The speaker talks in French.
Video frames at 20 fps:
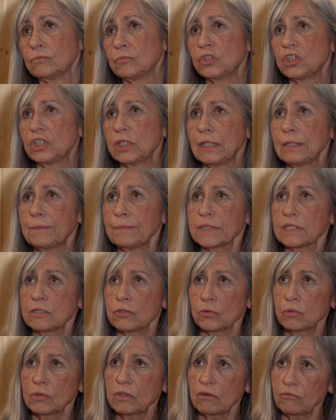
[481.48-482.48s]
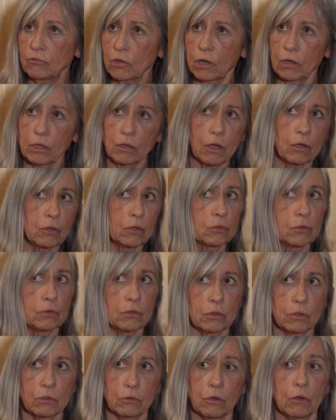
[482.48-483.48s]
j'ai l'impression d'avoir
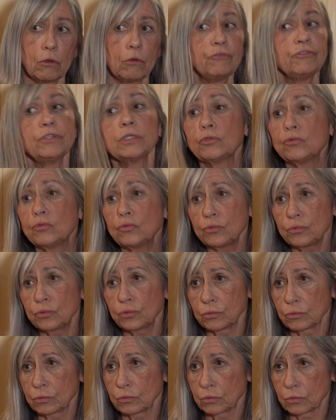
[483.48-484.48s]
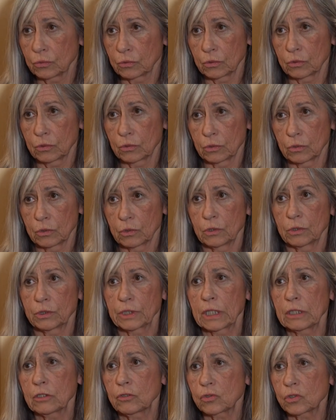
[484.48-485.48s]
un, vécu,
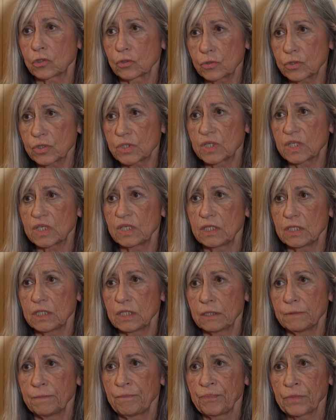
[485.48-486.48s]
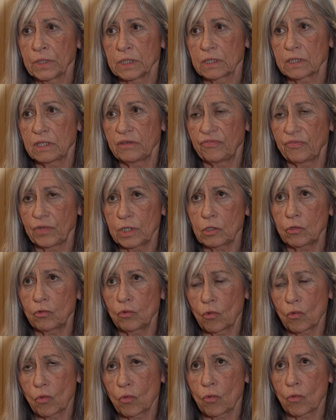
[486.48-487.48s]
quelque chose qui, qui fait
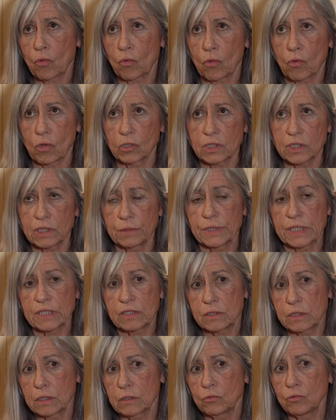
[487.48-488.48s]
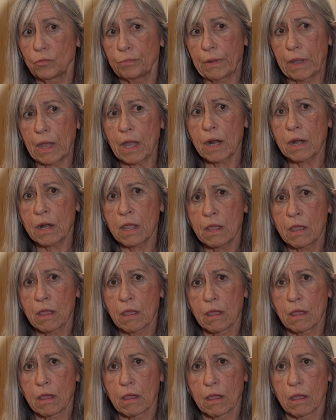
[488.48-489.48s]
que quand Sébastien nous parle,
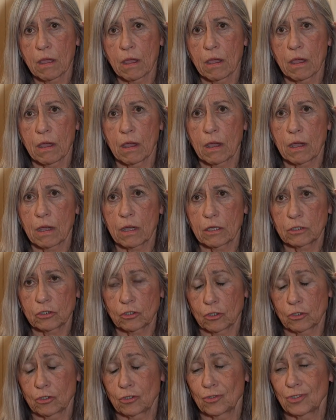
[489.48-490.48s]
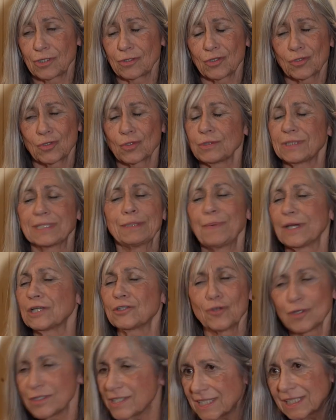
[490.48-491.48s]
euh, je, c'est pas que
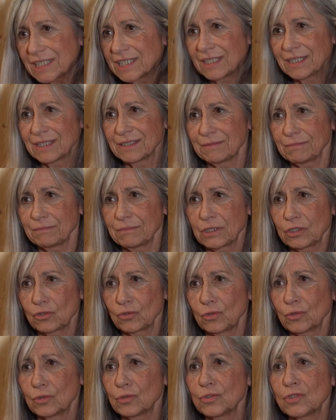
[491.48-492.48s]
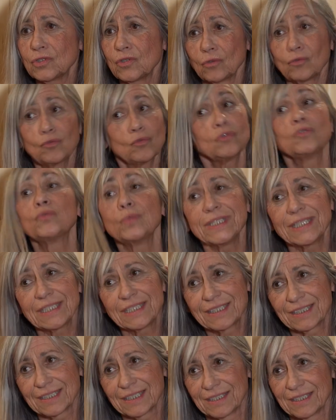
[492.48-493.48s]
je le sais, mais je le ressens tout de
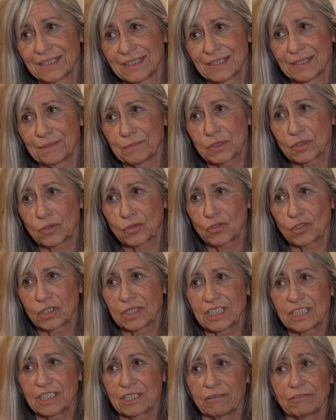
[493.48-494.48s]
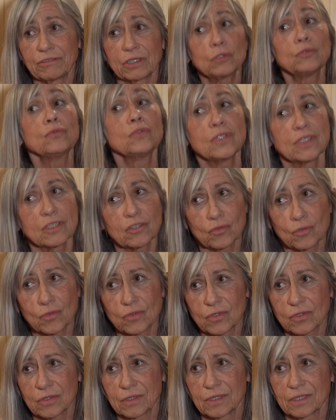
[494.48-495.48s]
suite, parce que j'ai déjà vécu ces
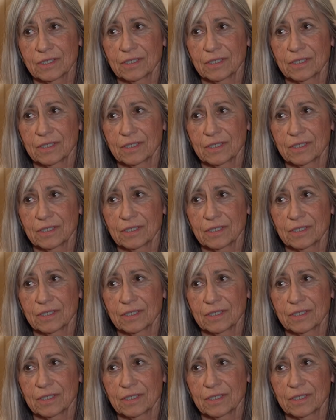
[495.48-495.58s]
choses,